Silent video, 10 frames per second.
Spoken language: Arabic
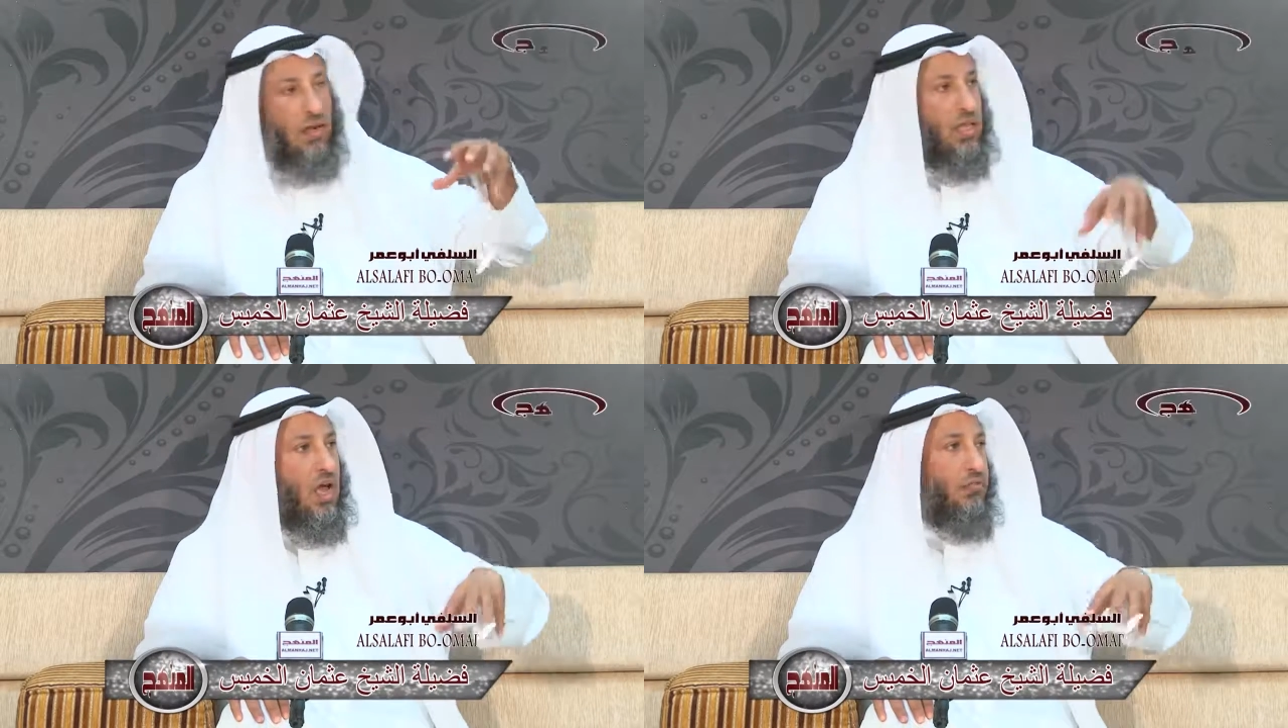
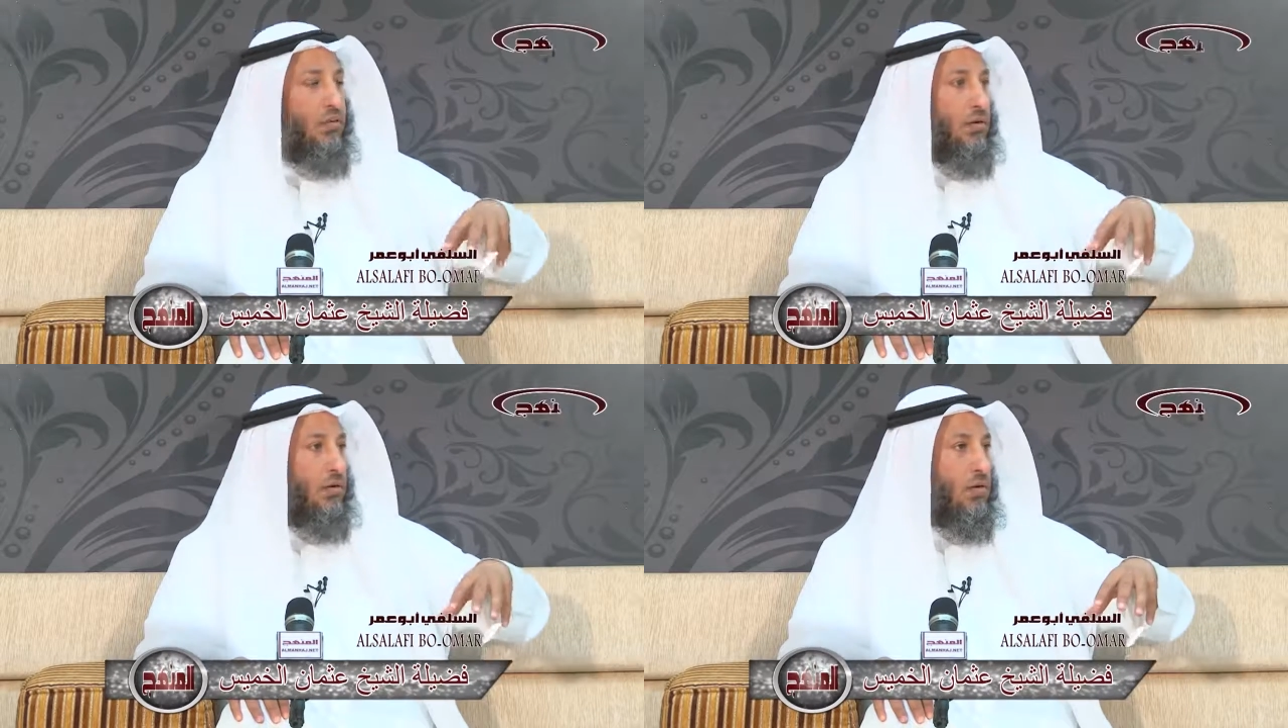
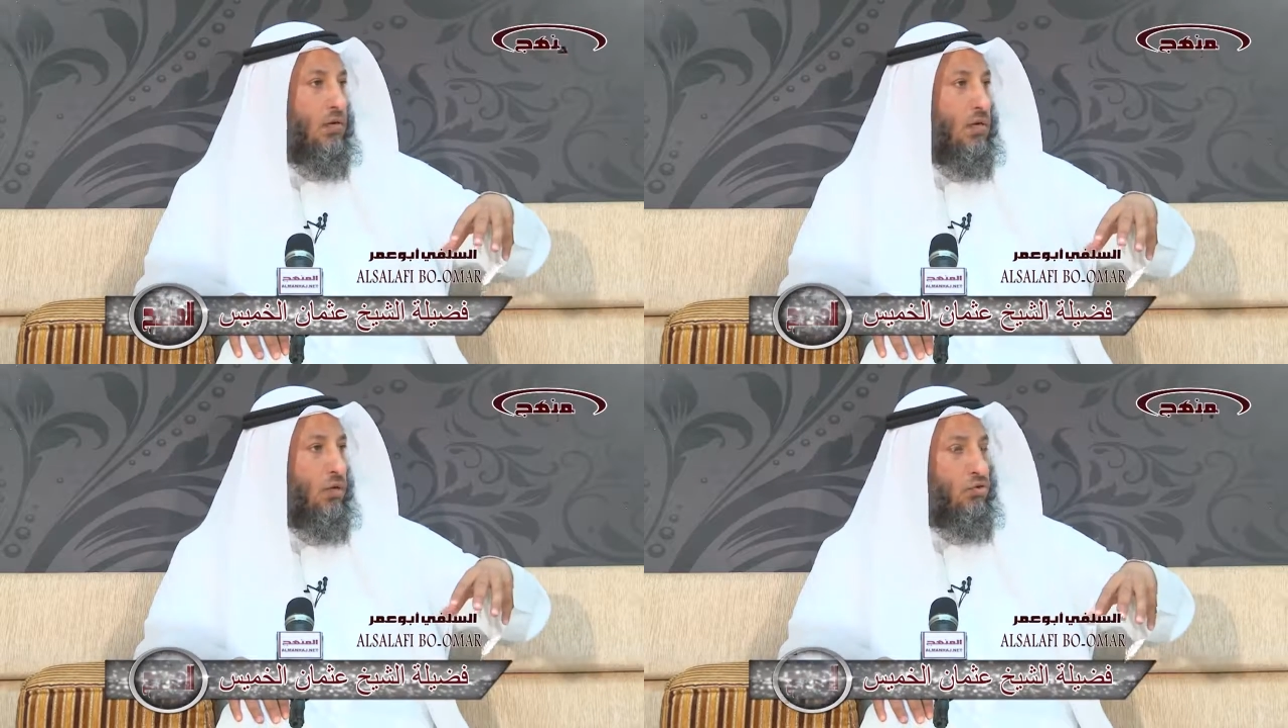الكافر
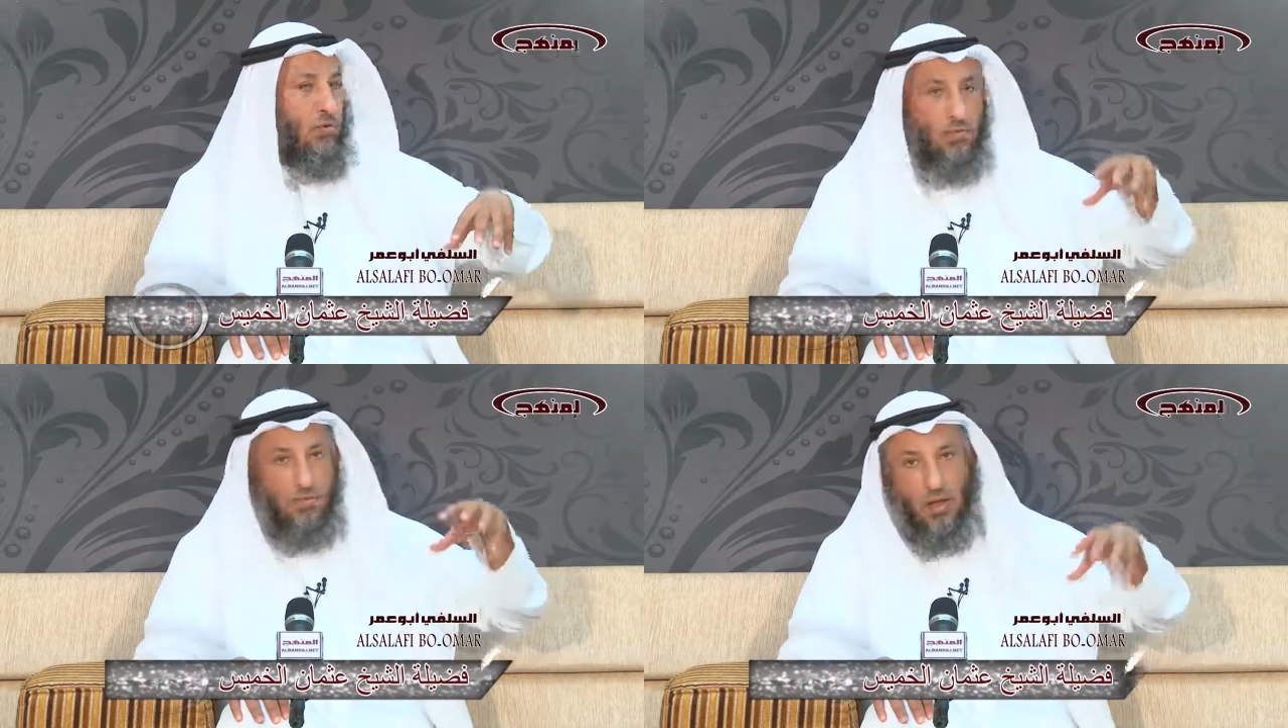
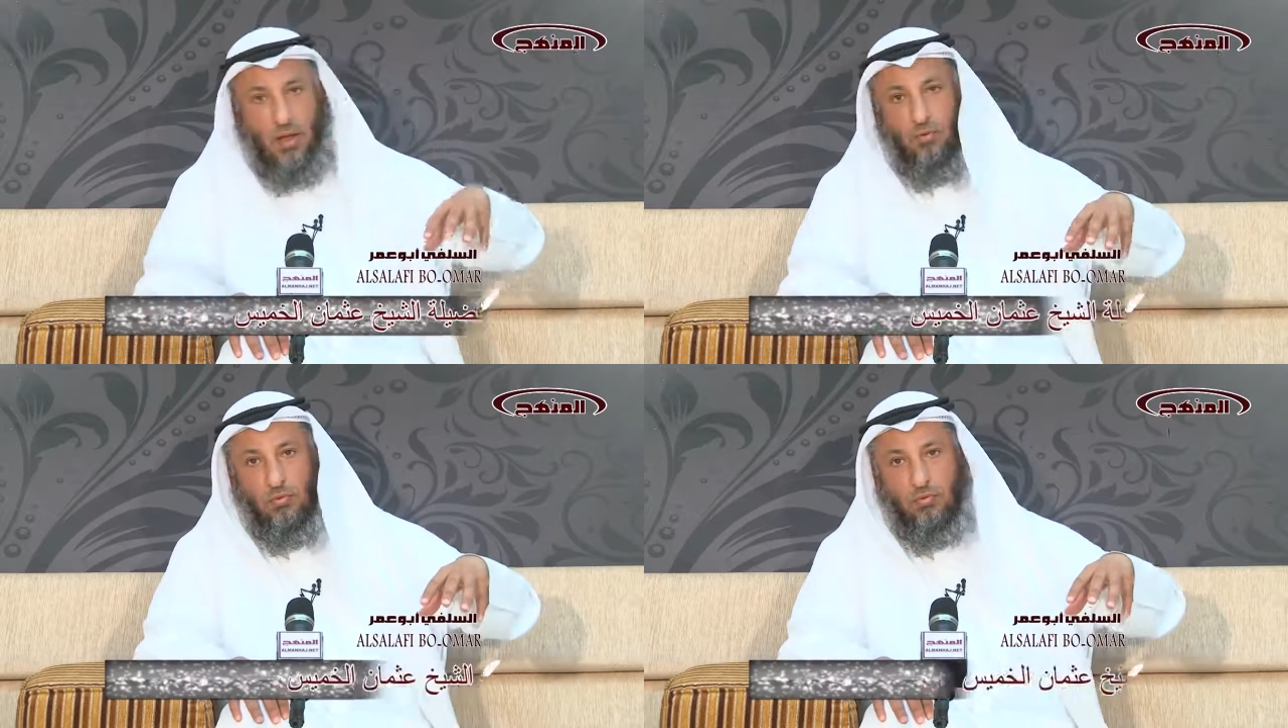ومن
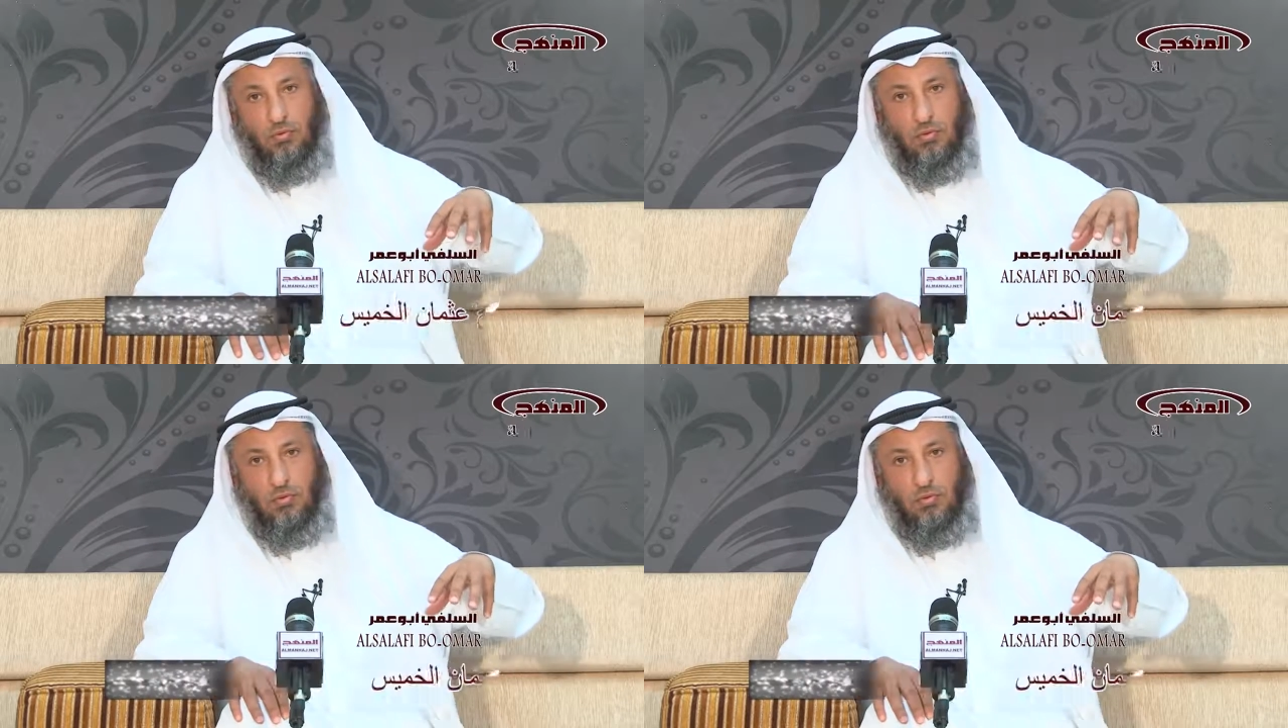معه